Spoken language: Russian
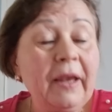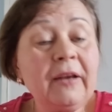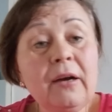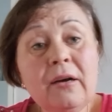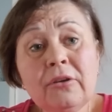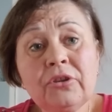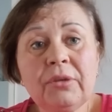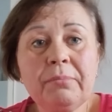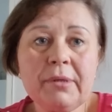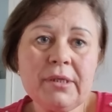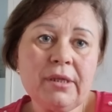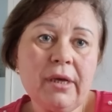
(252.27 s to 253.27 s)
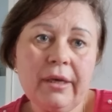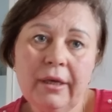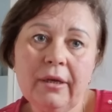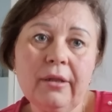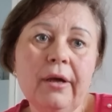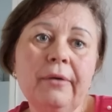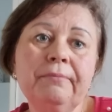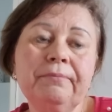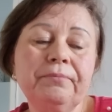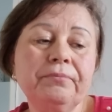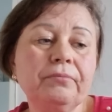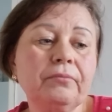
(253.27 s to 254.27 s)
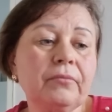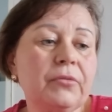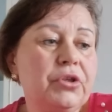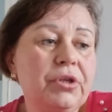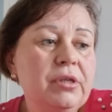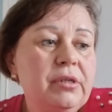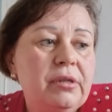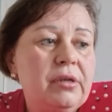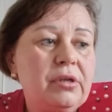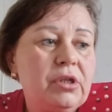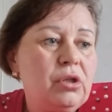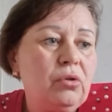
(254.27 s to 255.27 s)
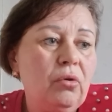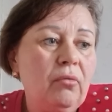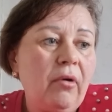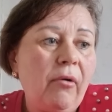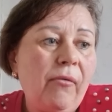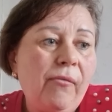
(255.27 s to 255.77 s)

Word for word: Как ты постарела. Честное слово.